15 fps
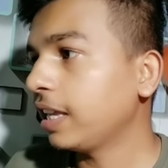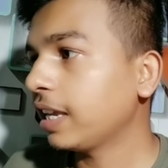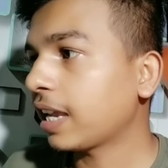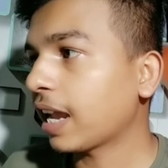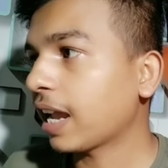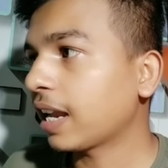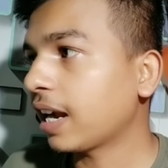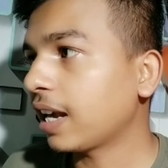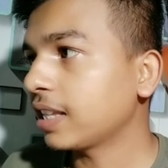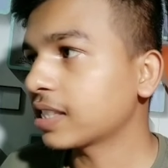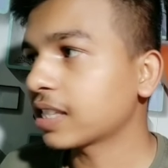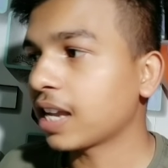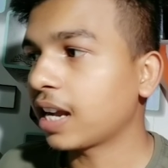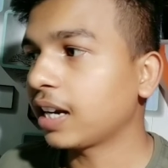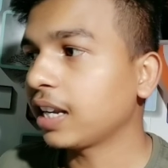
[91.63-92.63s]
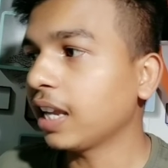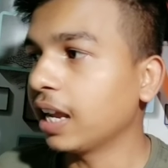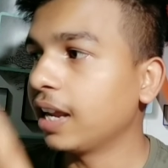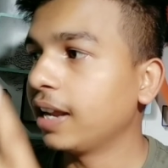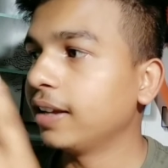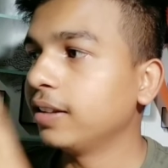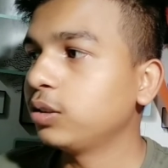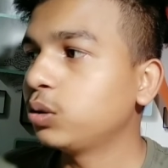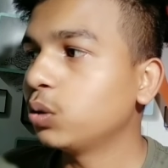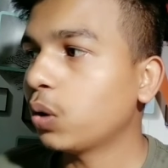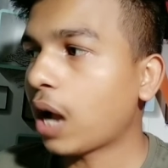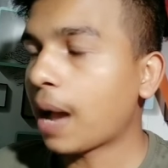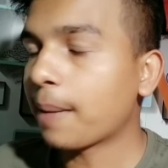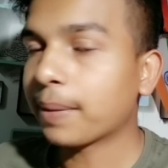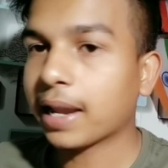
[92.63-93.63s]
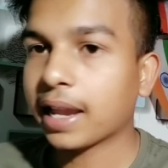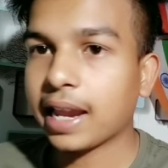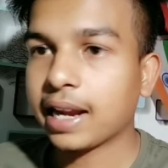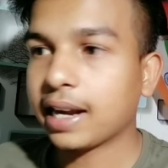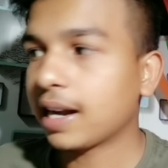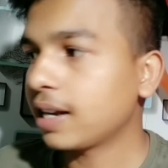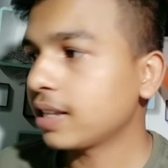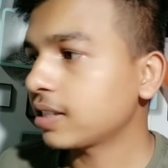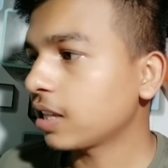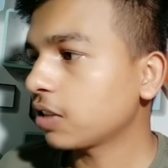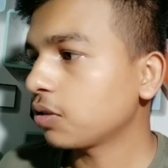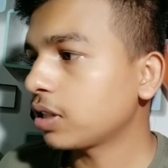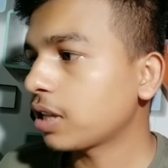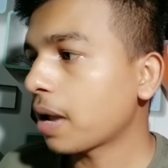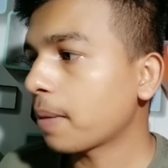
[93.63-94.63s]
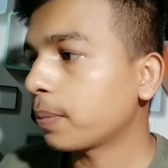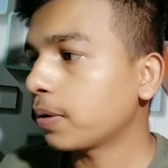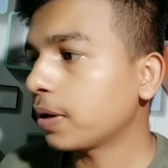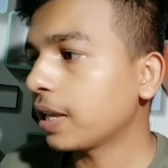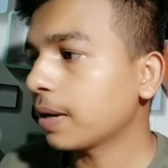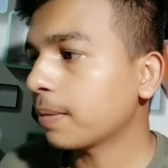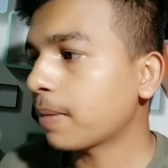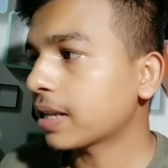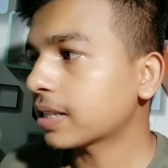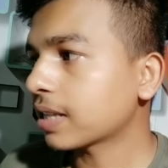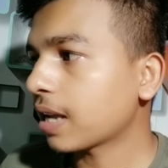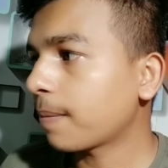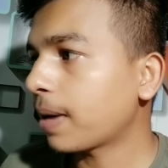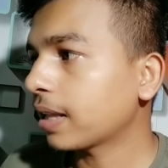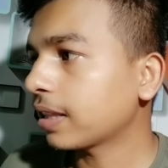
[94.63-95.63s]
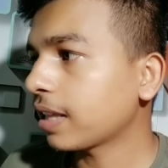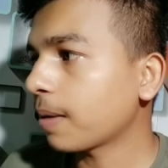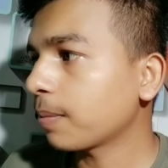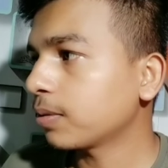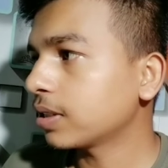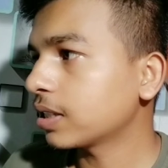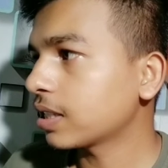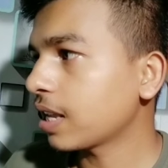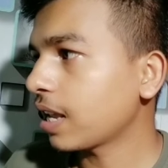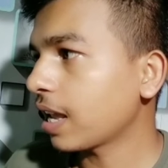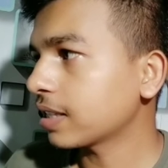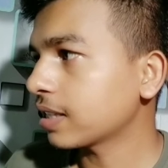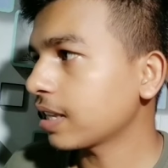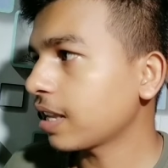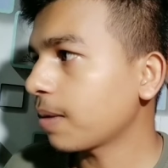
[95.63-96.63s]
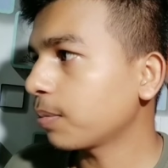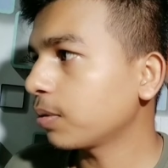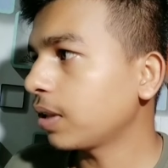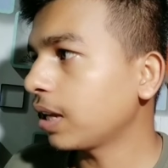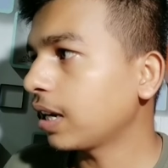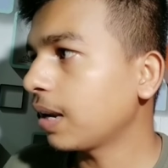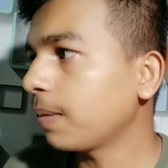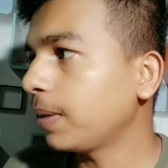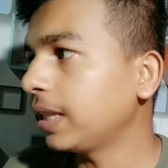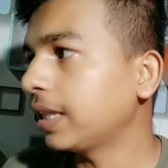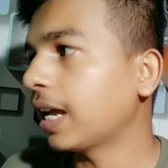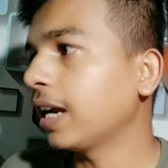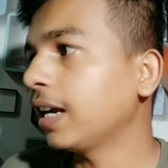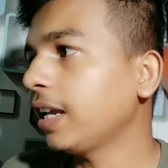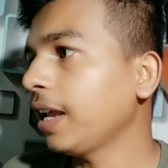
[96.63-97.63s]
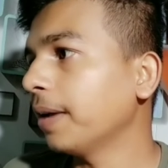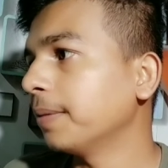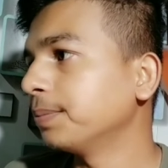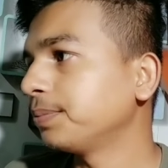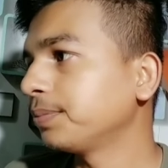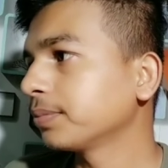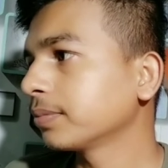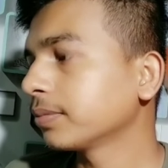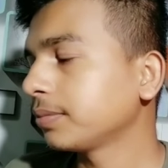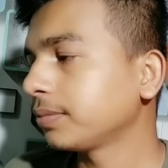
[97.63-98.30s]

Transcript: एक एनालिस्ट का ठीक है जो आपका एनालिस्ट है तो ये आपको एक मास का बाद ये आपको जैसे ऐसे ही आपको देखने मिलता है ठीक है